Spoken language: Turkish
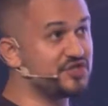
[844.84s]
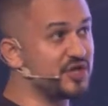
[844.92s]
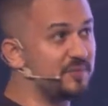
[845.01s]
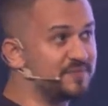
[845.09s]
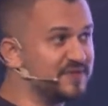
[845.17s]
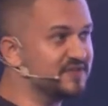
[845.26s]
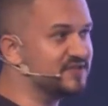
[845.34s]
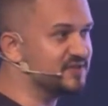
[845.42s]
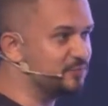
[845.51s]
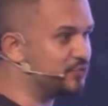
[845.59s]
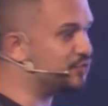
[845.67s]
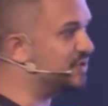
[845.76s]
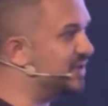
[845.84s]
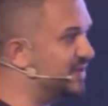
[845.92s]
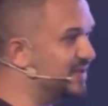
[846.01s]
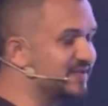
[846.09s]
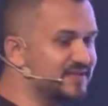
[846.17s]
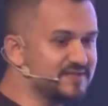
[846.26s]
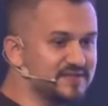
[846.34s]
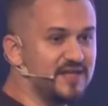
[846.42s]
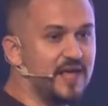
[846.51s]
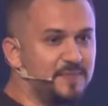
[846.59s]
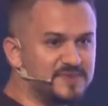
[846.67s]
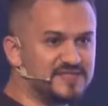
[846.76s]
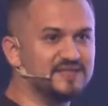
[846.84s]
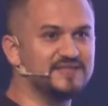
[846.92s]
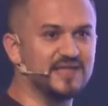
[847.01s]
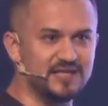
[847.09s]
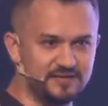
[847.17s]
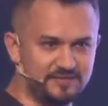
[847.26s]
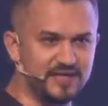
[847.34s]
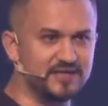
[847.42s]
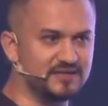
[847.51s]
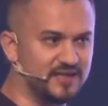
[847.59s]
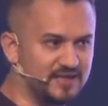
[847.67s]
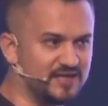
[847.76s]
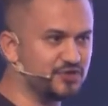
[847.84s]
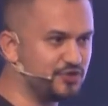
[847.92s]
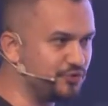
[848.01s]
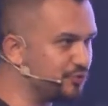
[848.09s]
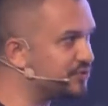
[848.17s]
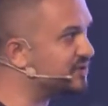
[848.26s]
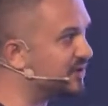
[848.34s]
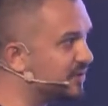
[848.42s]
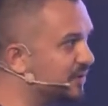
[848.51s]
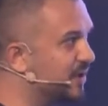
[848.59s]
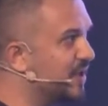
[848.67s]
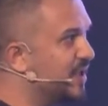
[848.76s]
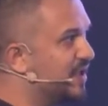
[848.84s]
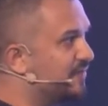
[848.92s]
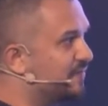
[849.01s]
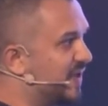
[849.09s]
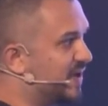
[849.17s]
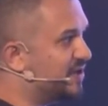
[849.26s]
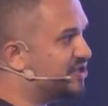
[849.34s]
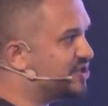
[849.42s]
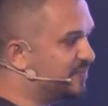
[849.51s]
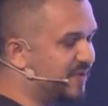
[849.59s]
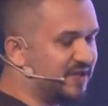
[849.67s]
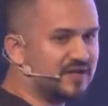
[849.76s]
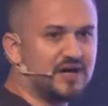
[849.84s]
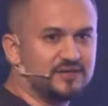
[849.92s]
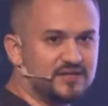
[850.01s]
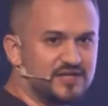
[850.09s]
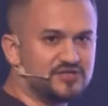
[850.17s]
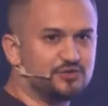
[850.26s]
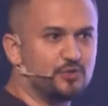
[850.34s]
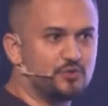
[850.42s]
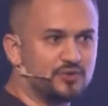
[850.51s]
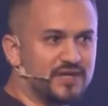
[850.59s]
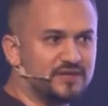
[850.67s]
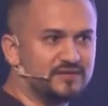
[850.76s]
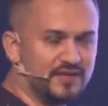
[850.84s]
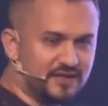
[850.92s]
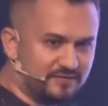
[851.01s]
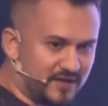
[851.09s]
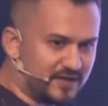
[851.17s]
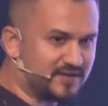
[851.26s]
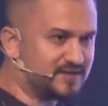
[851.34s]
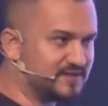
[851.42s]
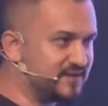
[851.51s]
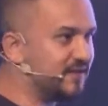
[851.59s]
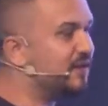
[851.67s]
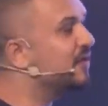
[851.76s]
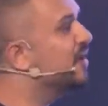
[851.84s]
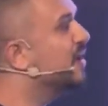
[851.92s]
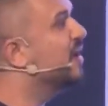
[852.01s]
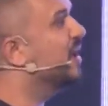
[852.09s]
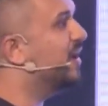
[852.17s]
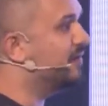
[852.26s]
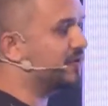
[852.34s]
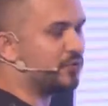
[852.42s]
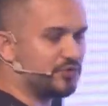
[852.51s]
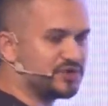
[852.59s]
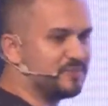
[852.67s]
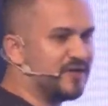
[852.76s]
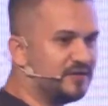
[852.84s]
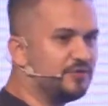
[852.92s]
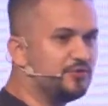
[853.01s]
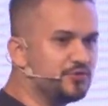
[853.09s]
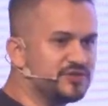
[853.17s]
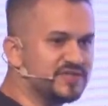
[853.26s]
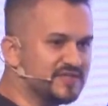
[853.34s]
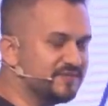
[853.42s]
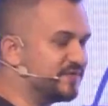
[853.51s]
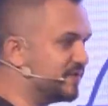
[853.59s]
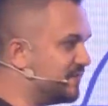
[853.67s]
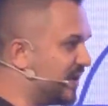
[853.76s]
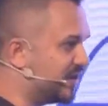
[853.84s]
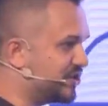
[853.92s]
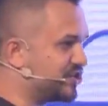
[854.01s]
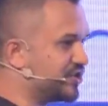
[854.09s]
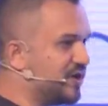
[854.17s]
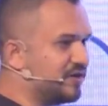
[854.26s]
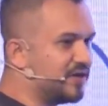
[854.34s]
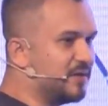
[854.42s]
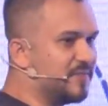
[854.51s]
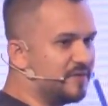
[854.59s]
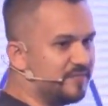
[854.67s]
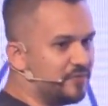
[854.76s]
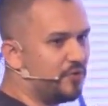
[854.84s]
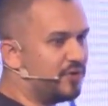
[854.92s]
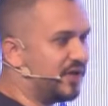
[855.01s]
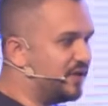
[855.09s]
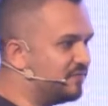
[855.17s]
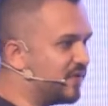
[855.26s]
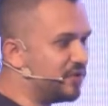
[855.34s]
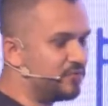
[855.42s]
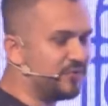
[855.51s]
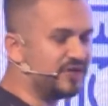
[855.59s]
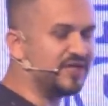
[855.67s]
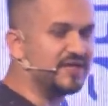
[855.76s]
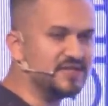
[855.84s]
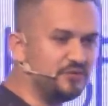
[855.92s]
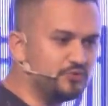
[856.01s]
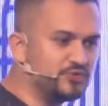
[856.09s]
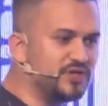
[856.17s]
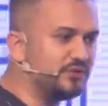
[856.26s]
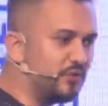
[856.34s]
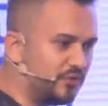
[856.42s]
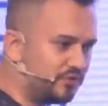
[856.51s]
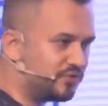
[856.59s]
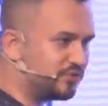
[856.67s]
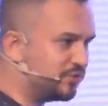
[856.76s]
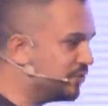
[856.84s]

yaptığınız müşterilerinizin hepsi Delaware'de yaşıyorsa ve shipping adres doğrudan Delaware ise evet o zaman yüzde sıfır vergi çıkar ama örneğin Wyoming'de ise yüzde dört